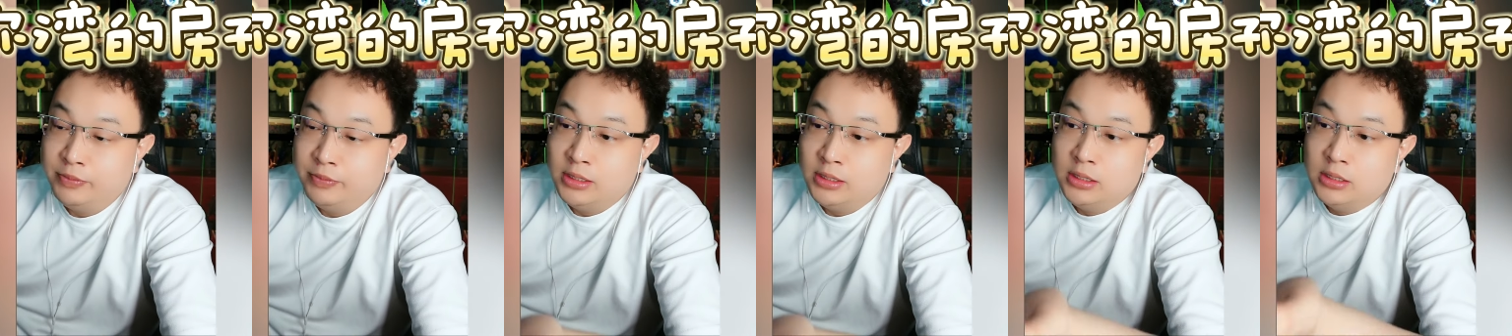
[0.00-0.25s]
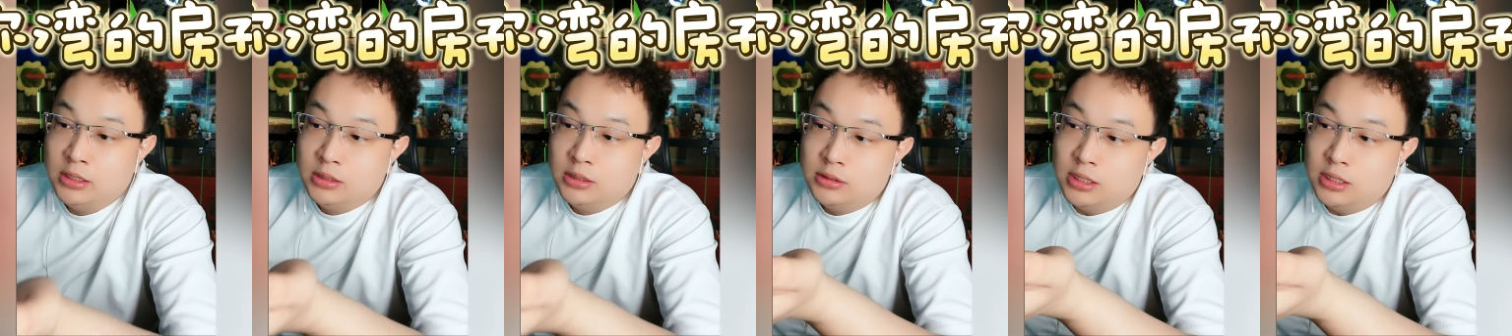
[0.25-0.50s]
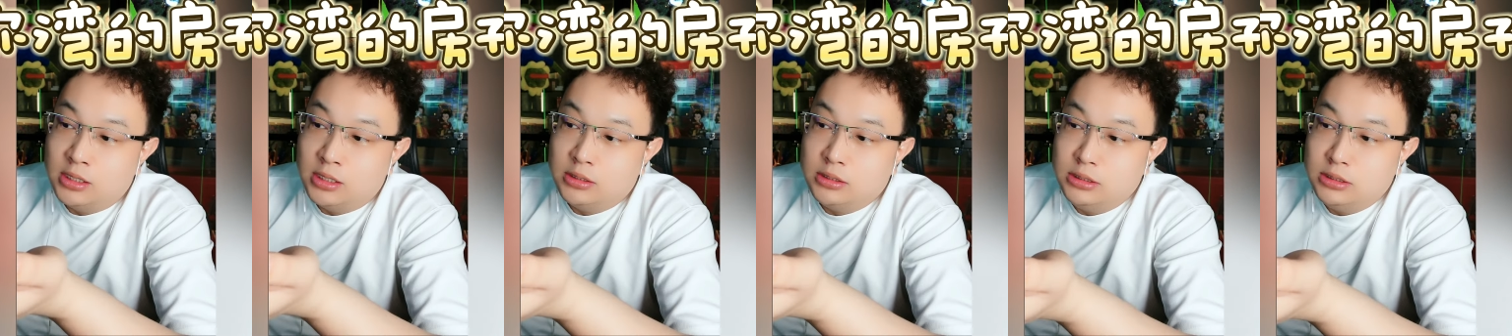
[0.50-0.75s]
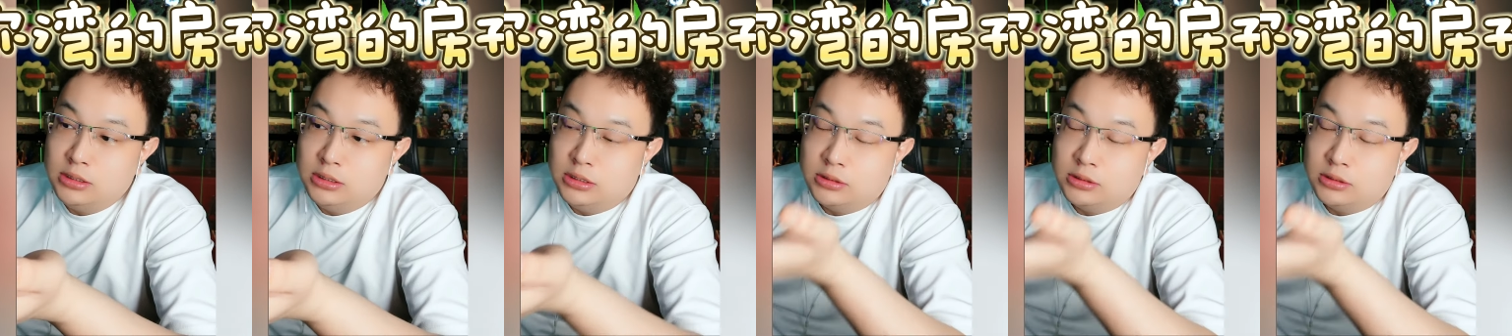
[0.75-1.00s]
那
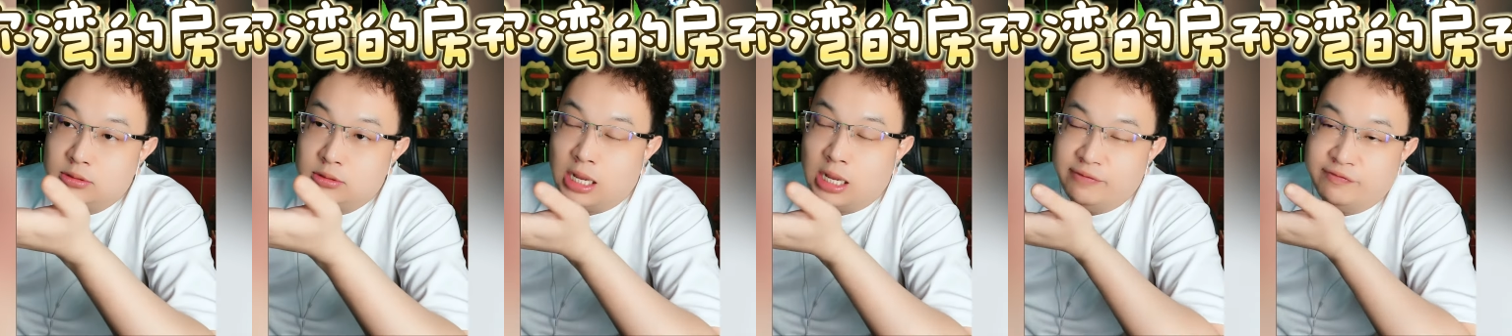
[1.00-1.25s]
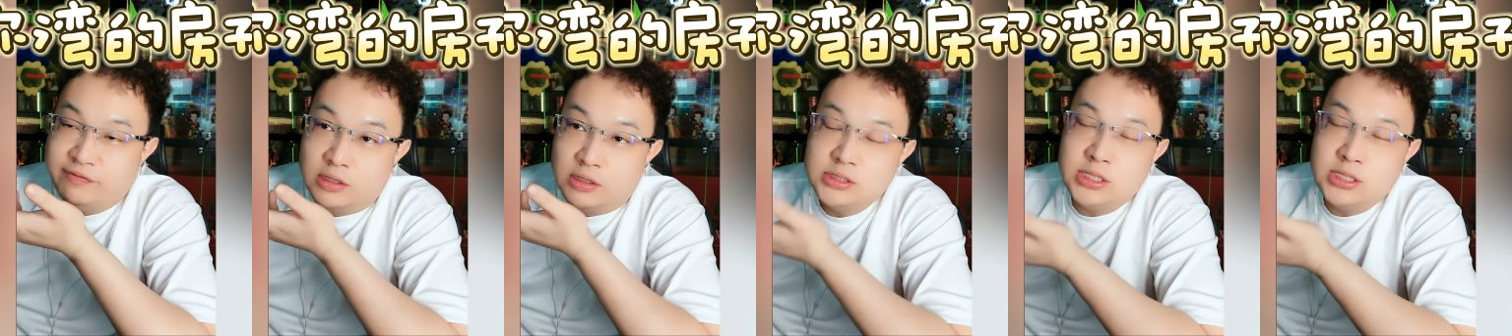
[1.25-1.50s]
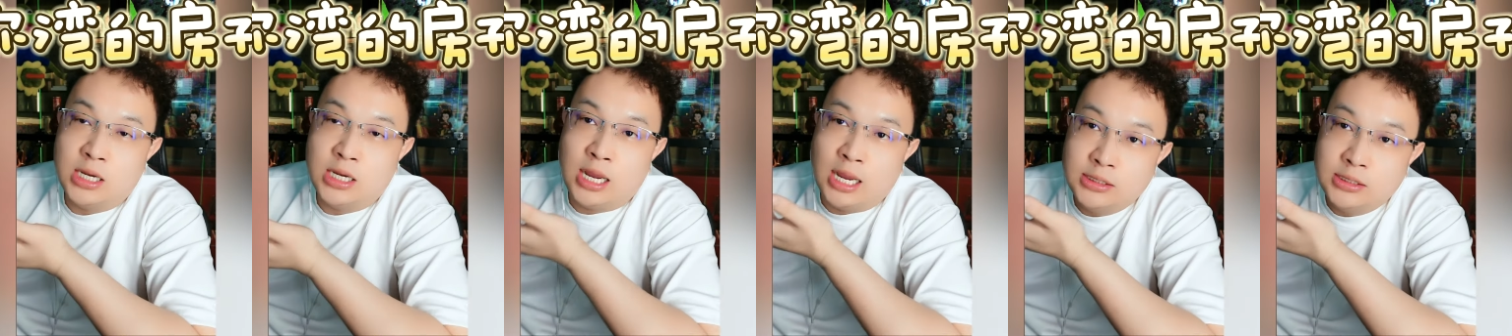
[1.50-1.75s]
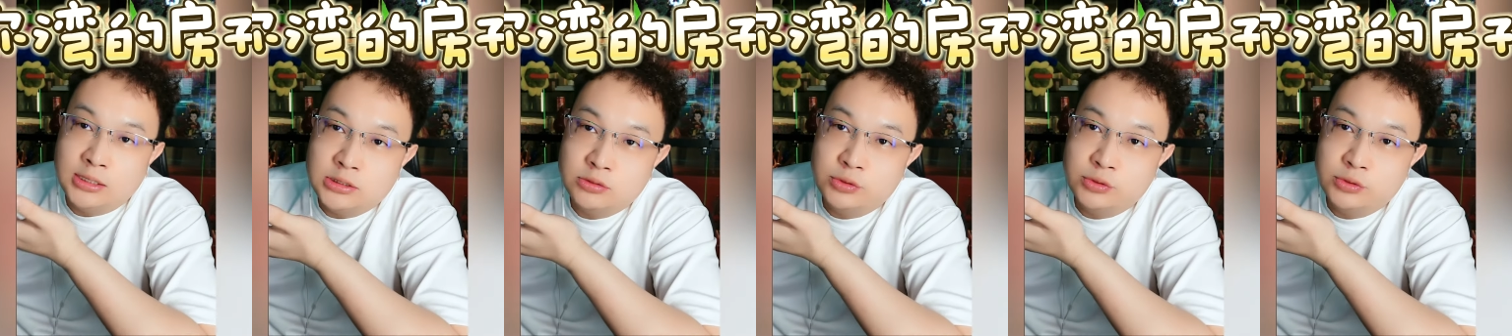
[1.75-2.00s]
你他房价还
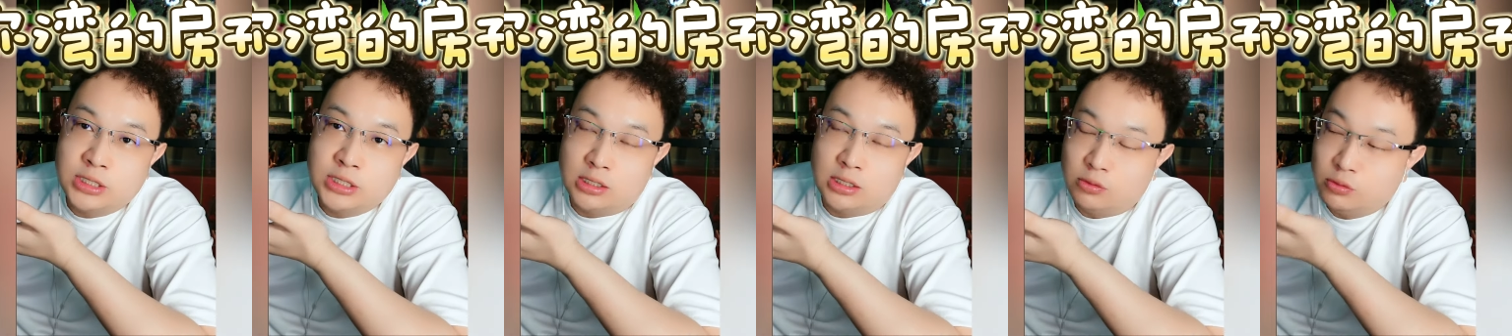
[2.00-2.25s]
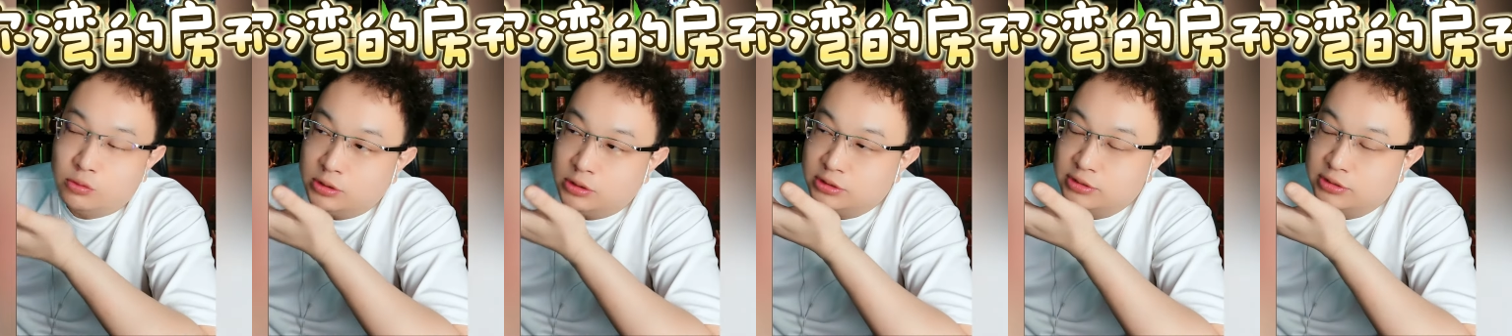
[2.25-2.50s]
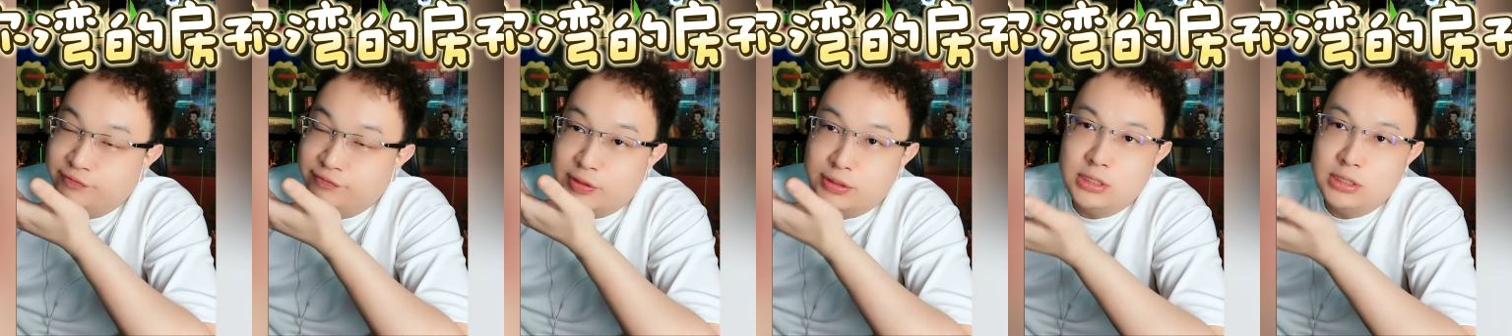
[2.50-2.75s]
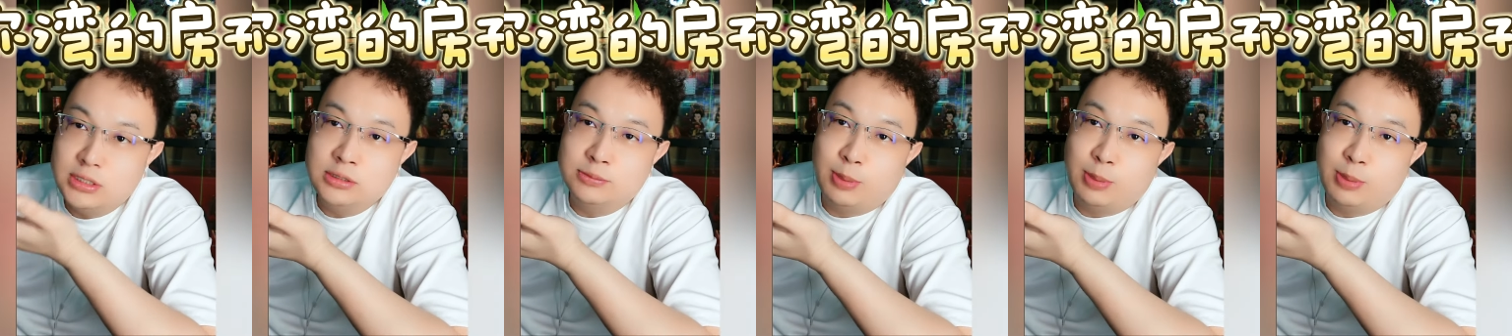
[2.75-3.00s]
是会涨，或者是稳
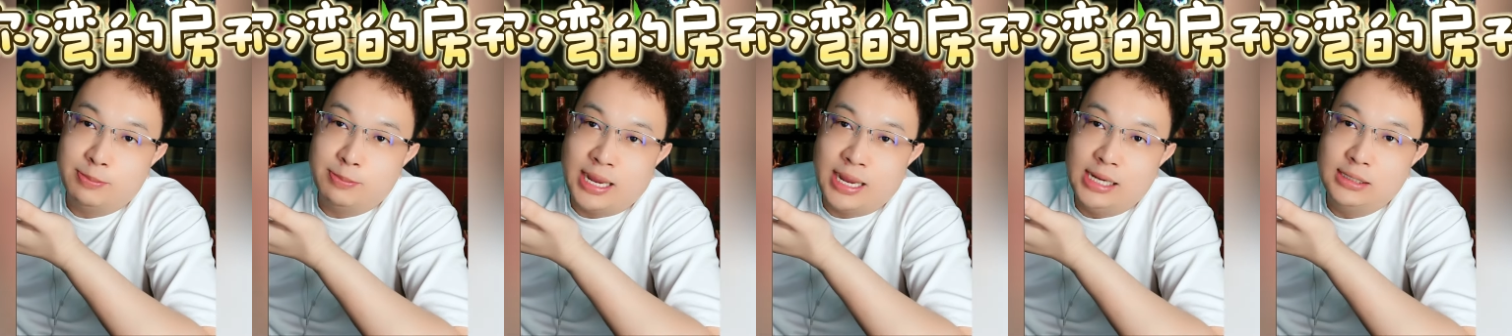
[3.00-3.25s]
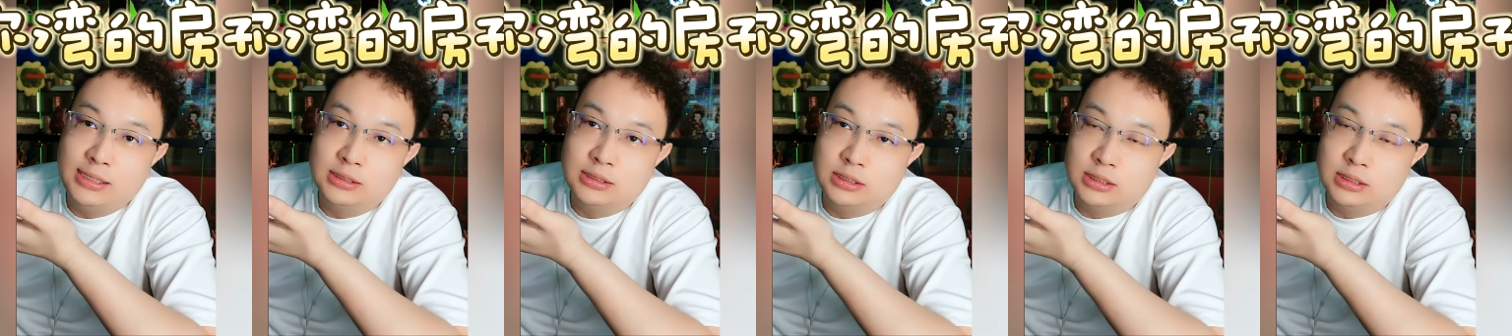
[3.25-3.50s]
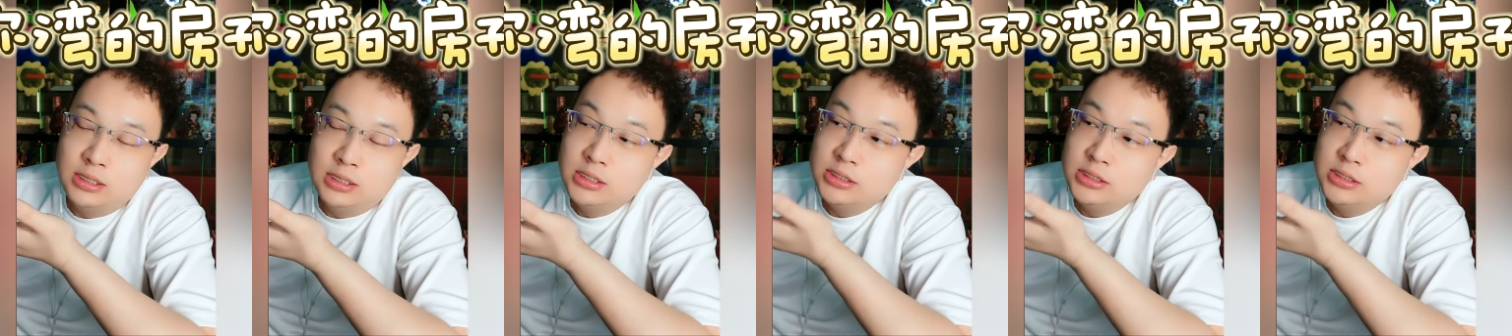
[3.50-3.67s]
定排排在那儿。